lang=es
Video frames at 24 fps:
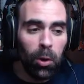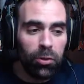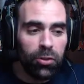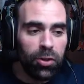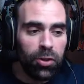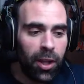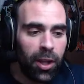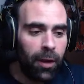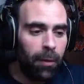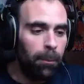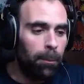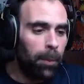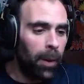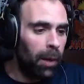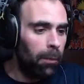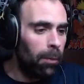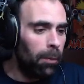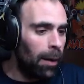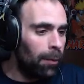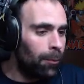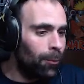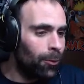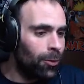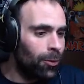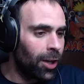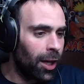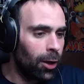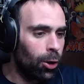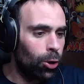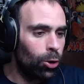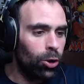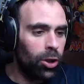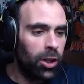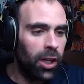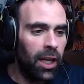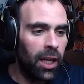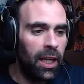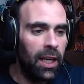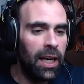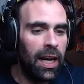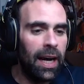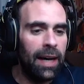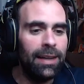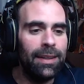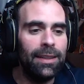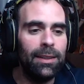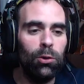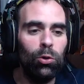siempre vamos a coger
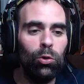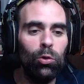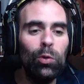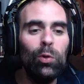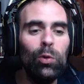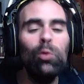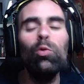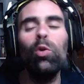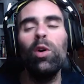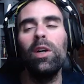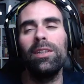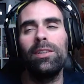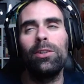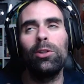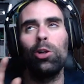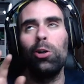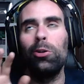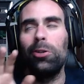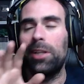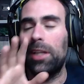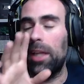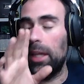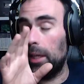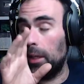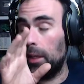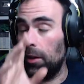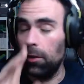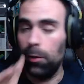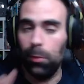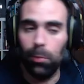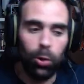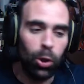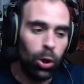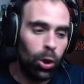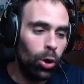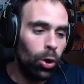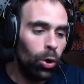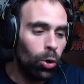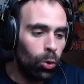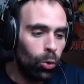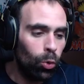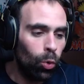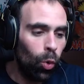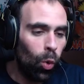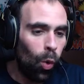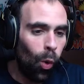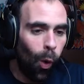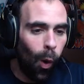a nuestro queridísimo Don
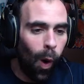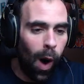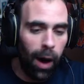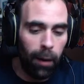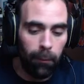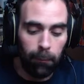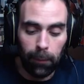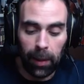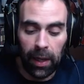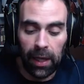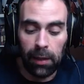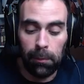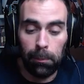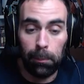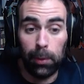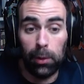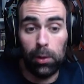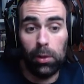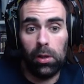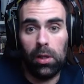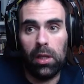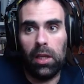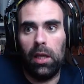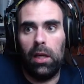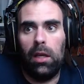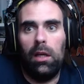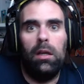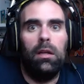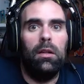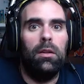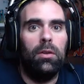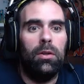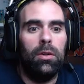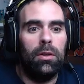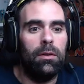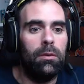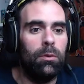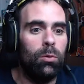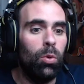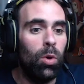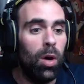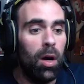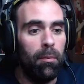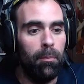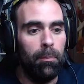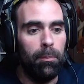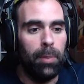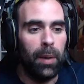Juan vale porque Don Juan
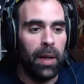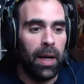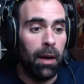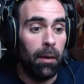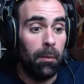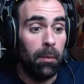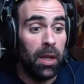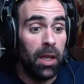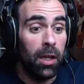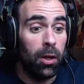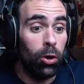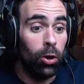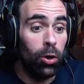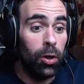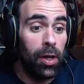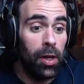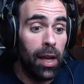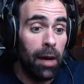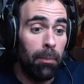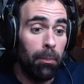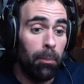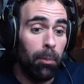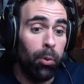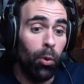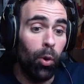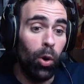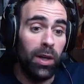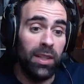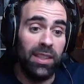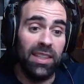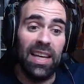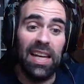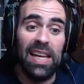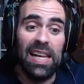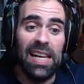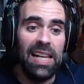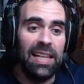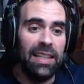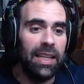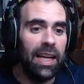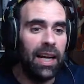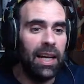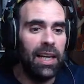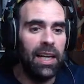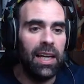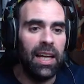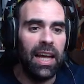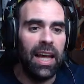para mí con las puertas
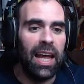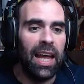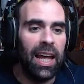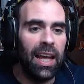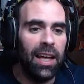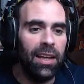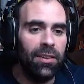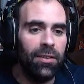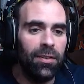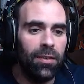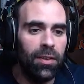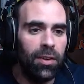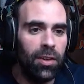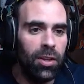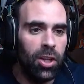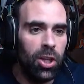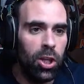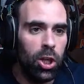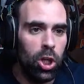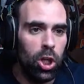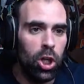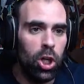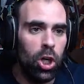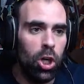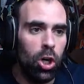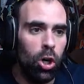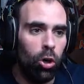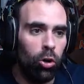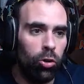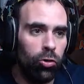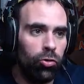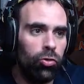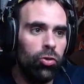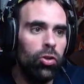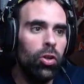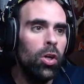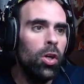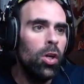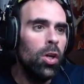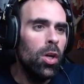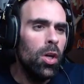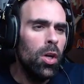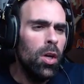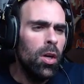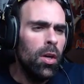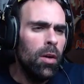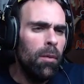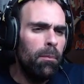letales es Dios.
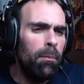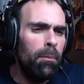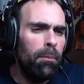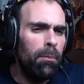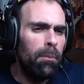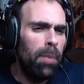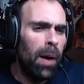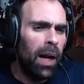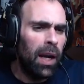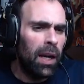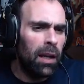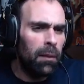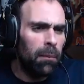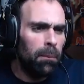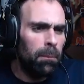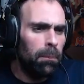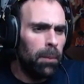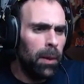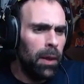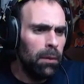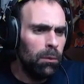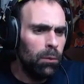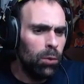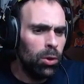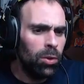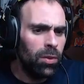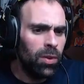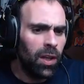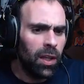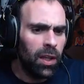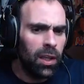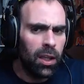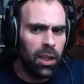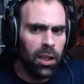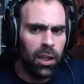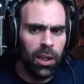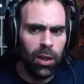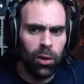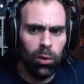Vale, vemos aquí